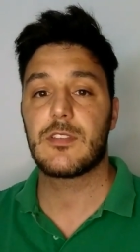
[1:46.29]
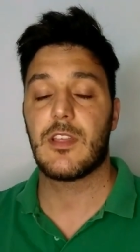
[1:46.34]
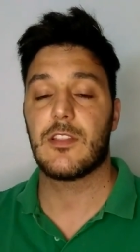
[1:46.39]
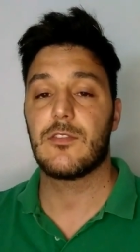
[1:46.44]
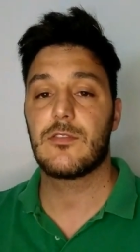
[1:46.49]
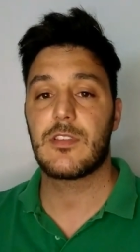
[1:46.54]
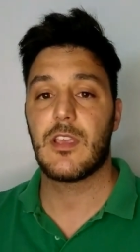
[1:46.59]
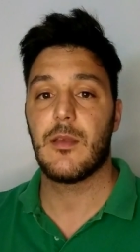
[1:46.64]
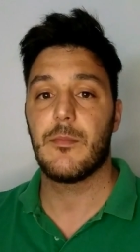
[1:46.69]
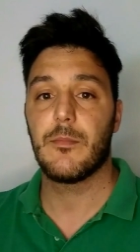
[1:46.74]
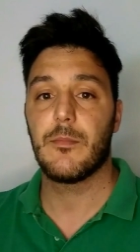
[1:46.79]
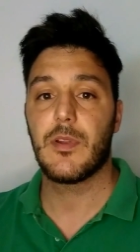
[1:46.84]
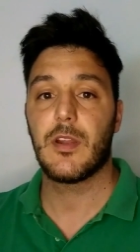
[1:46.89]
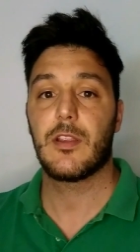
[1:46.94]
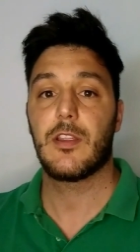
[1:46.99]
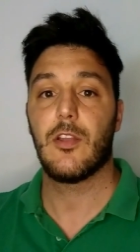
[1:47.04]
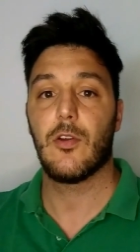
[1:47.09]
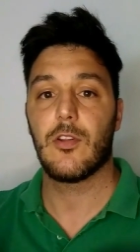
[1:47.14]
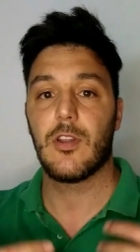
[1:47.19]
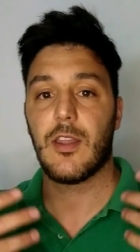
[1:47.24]
è stato
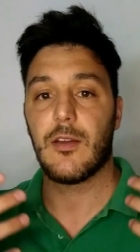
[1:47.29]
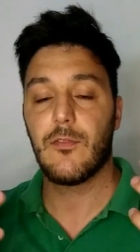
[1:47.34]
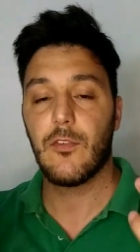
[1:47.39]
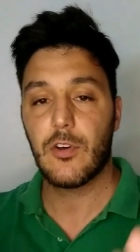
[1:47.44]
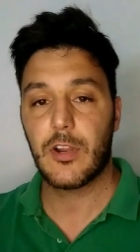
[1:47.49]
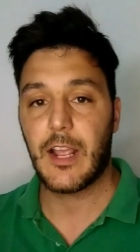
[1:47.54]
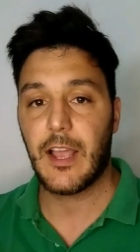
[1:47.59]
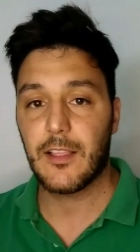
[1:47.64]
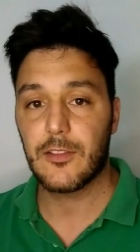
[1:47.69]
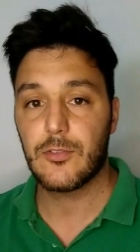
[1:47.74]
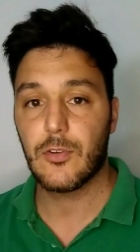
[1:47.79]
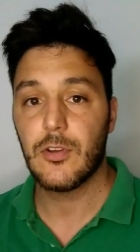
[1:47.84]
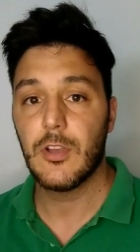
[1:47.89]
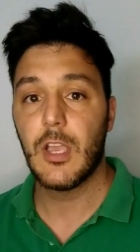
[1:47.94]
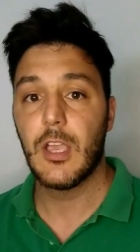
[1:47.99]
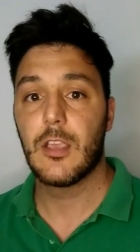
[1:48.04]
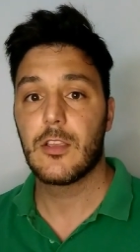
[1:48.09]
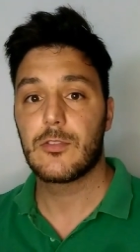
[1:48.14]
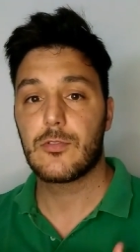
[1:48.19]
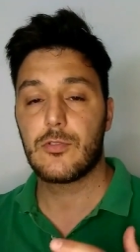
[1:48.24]
sempre che ho lavorato
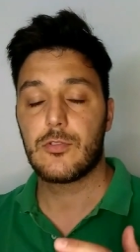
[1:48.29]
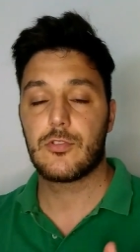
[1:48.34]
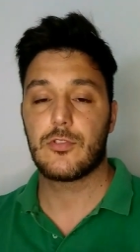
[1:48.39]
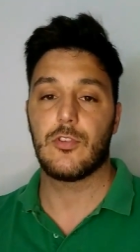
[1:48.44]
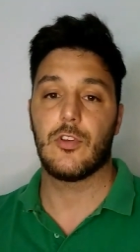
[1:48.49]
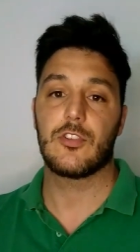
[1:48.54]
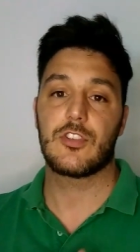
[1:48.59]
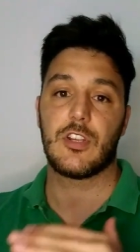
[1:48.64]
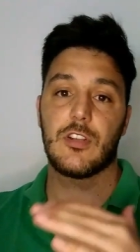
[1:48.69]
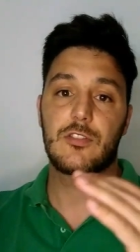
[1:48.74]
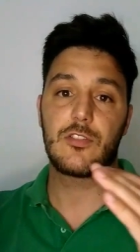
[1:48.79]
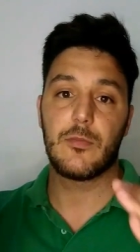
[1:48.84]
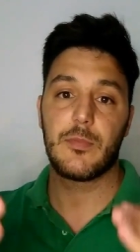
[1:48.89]
su social,